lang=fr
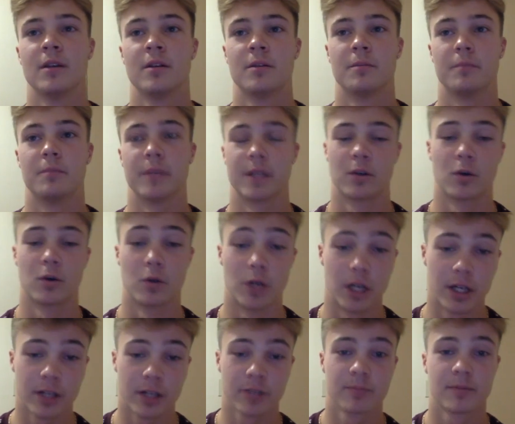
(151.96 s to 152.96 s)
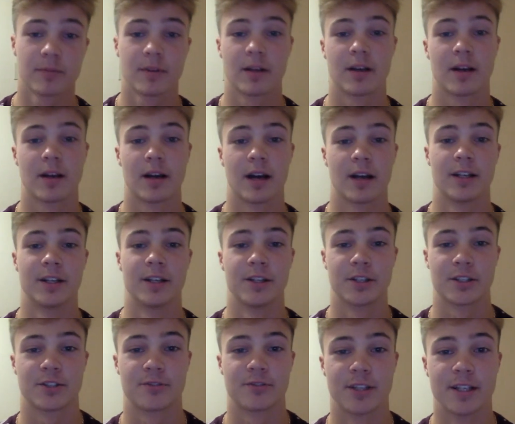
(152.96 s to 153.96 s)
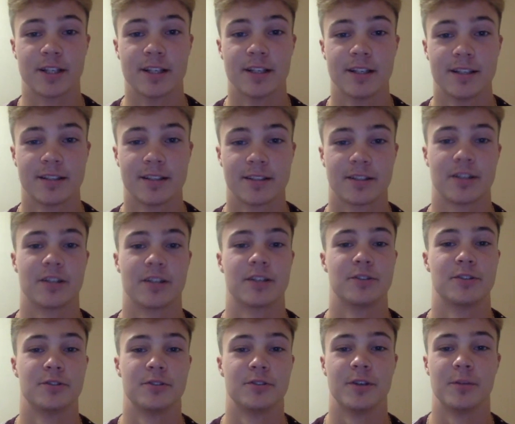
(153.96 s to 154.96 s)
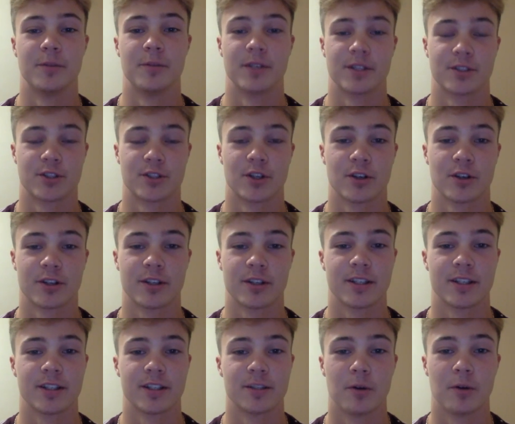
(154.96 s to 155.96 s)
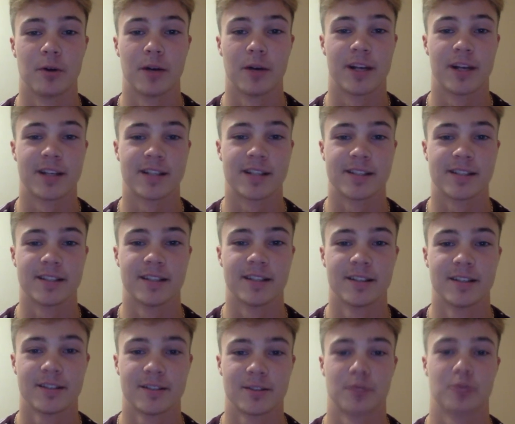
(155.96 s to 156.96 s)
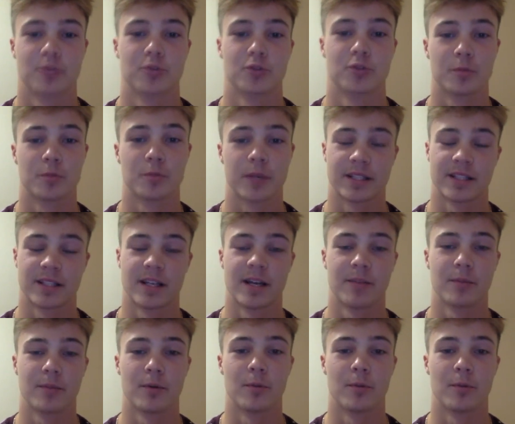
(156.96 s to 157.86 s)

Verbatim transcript: mes collègues à Lennoxville, Dominique Jacques et Edouard Wanadi, sont toujours présents pour